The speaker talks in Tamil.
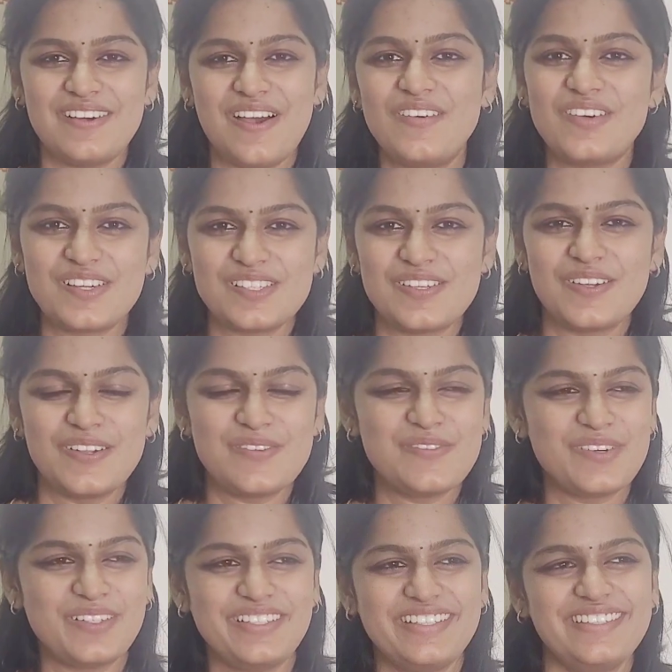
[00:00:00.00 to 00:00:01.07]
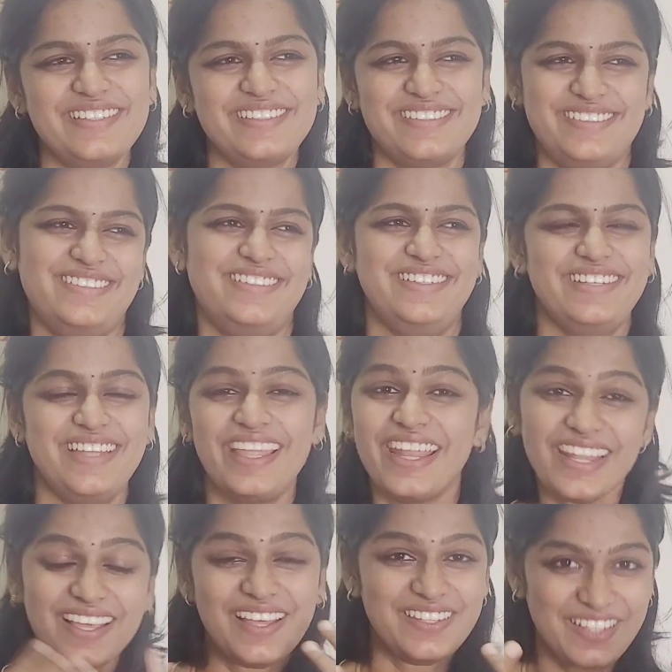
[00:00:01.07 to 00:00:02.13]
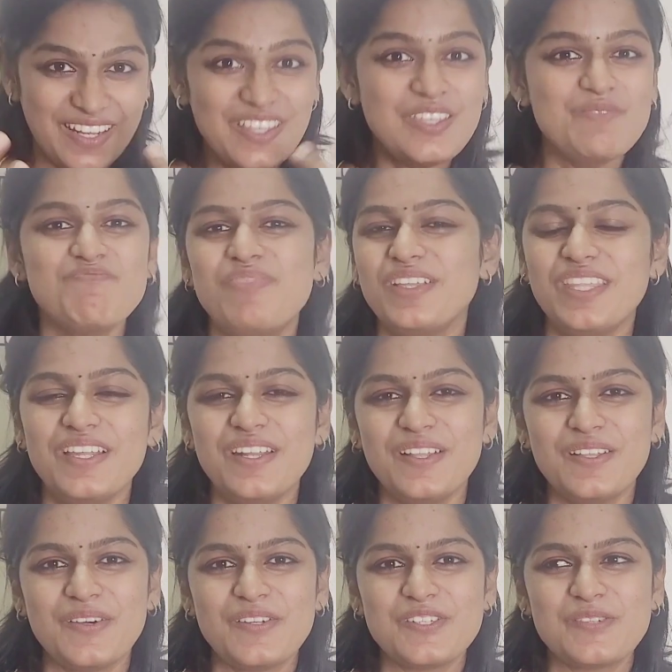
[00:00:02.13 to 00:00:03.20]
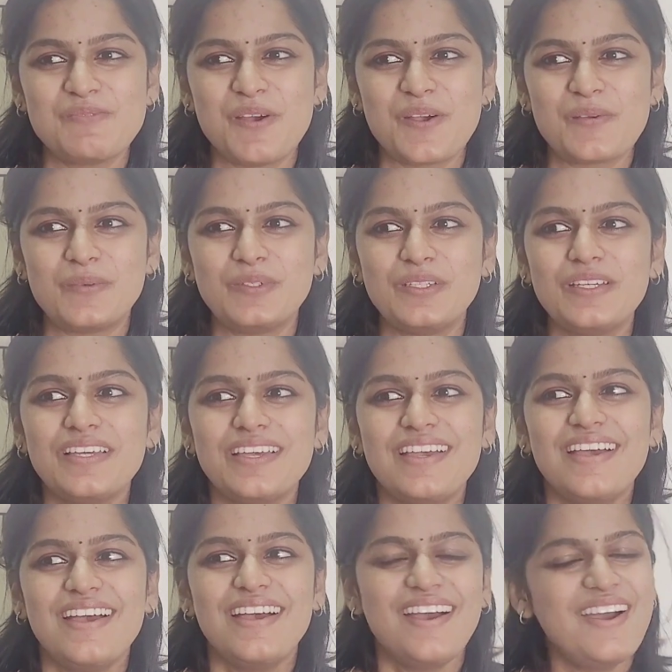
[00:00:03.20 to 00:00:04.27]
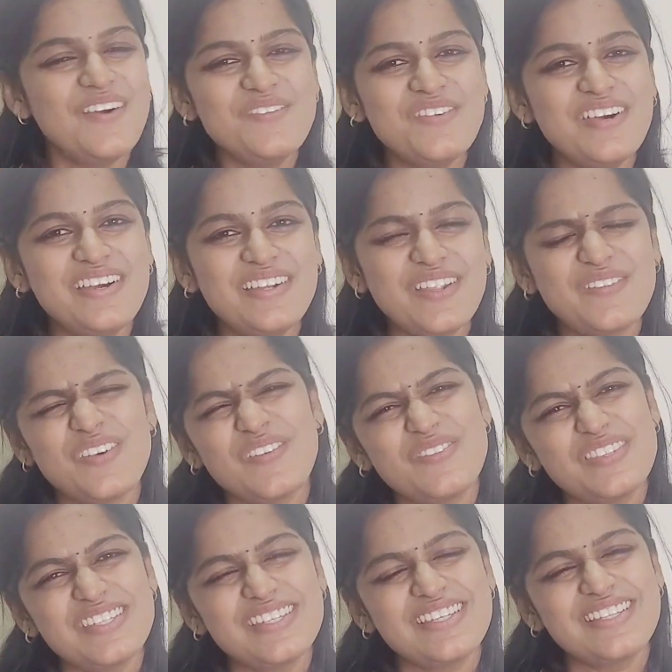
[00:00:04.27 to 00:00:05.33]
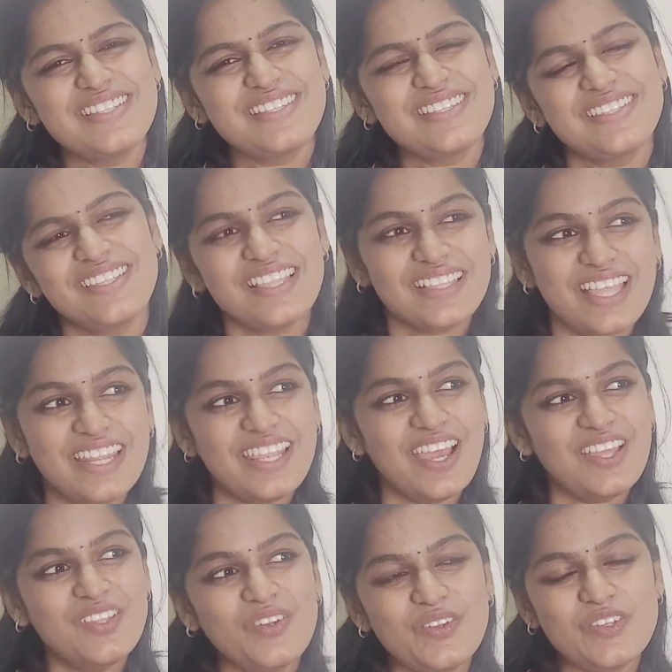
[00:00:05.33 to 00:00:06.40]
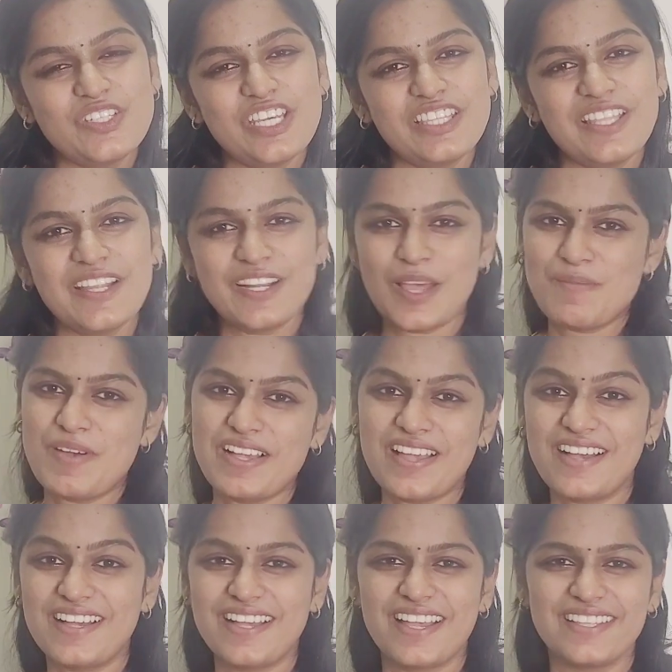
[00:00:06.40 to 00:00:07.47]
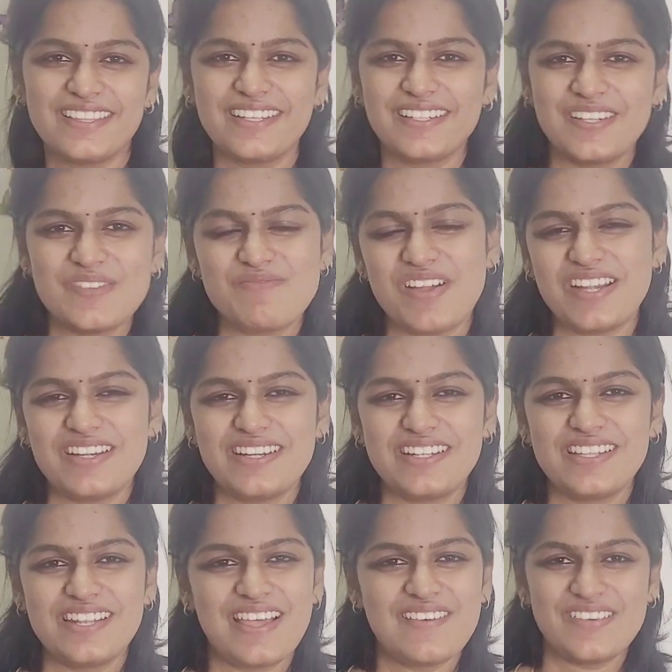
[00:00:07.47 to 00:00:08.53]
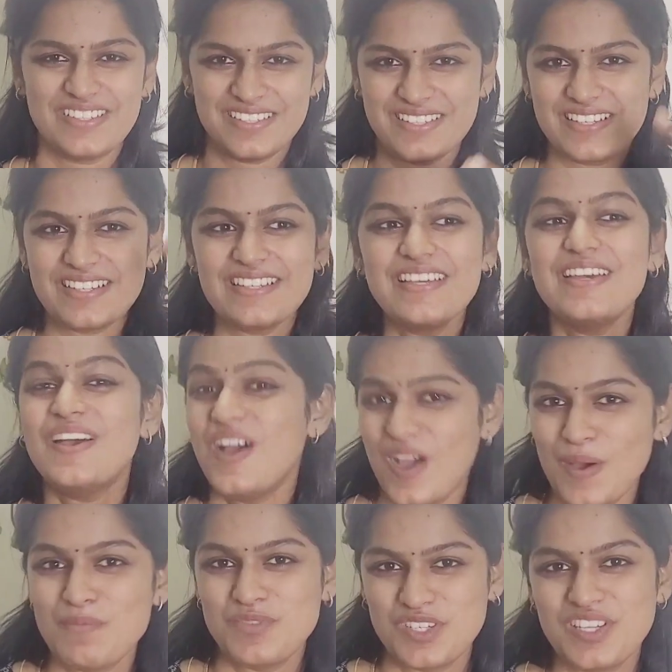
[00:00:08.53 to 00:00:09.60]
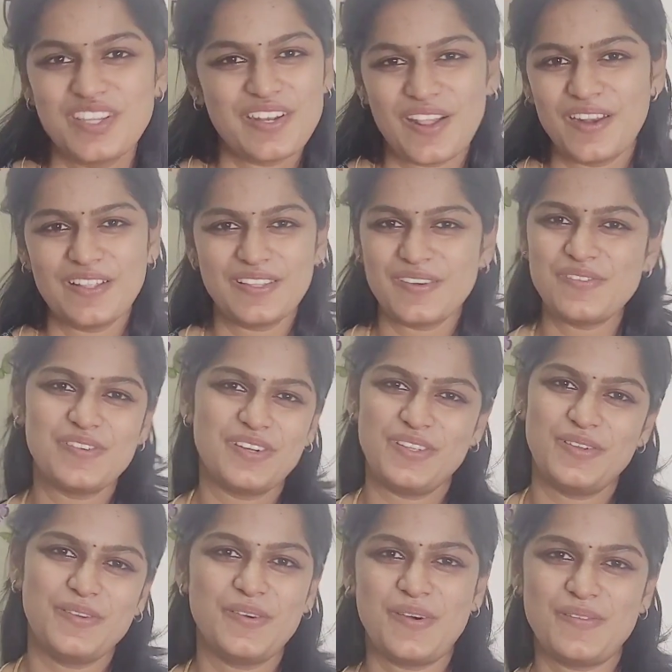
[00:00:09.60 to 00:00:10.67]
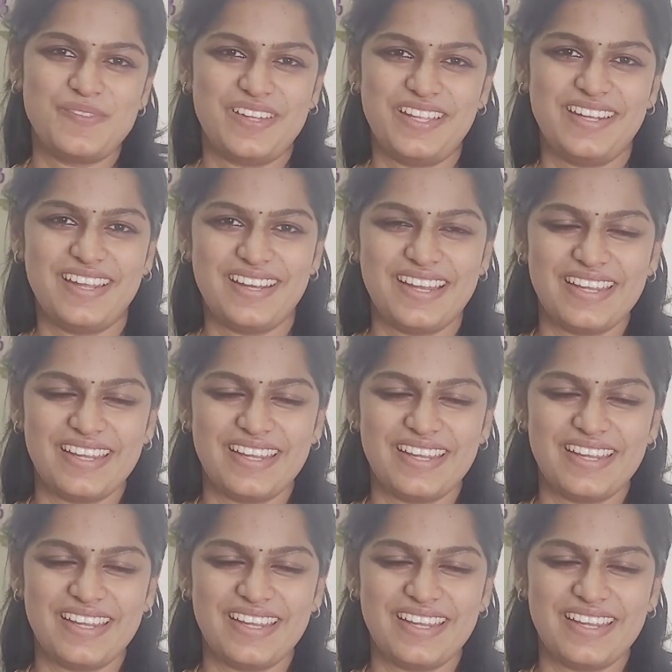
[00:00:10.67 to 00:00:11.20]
அவங்க சொல்லும்போது எனக்கு அதெல்லாம் இப்போதான் நான் யோசிச்சு பார்க்கும்போது ஆமாம் நம்ம அப்சிக்கு தெரியாத ஒரு விஷயத்த நமக்காக கற்றுக்கிட்டு பண்றதெல்லாம் வந்து அப்சிங்கனால தான் முடியும் அப்படின்னு நான்